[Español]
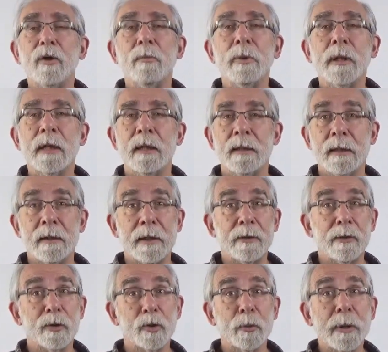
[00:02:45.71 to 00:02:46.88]
el hombre
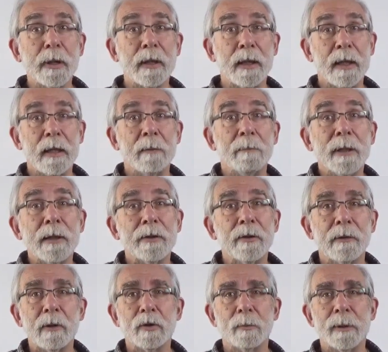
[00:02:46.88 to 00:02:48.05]
decidió subir el
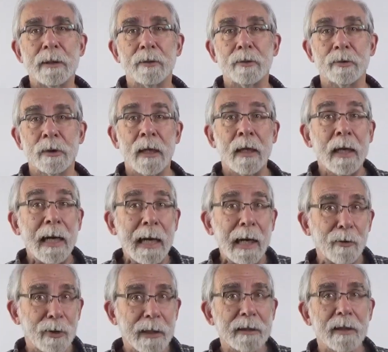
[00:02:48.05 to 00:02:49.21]
precio de los platos
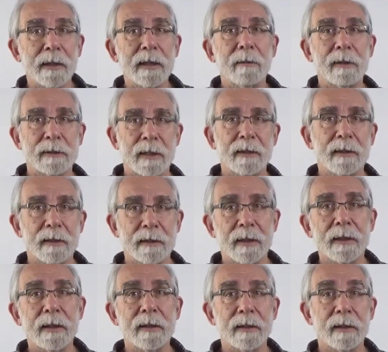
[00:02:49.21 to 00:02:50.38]
ahora que tenía bastantes
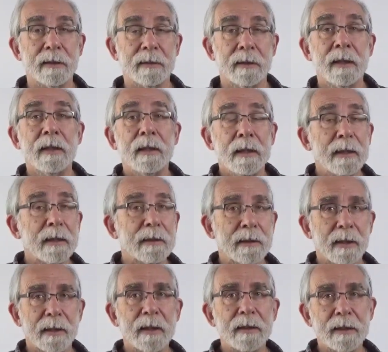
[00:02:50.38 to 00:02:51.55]
clientes y que
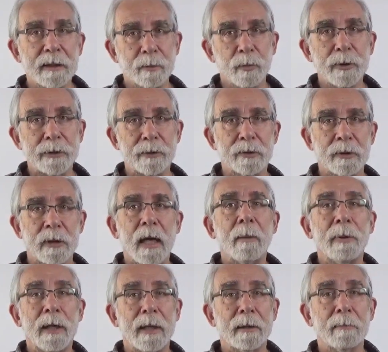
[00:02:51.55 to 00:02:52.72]
estarían dispuestos
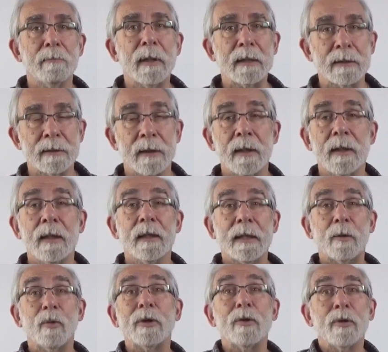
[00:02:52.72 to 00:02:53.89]
a pagar más
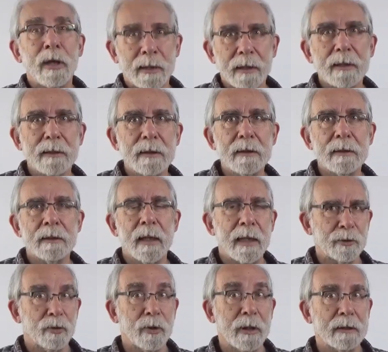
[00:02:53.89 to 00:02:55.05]
que cuando la crisis
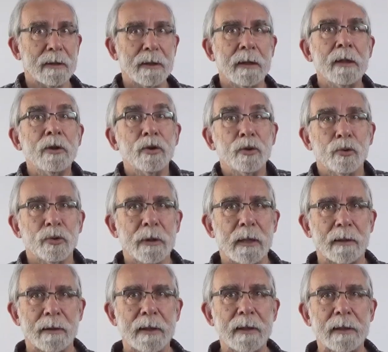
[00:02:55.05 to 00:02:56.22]
asolase sus
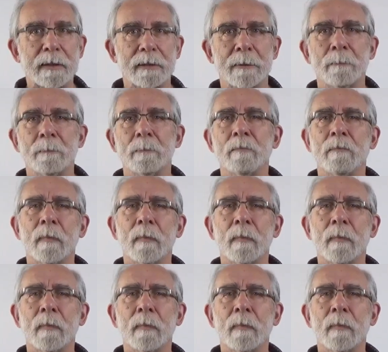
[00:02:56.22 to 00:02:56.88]
carteras.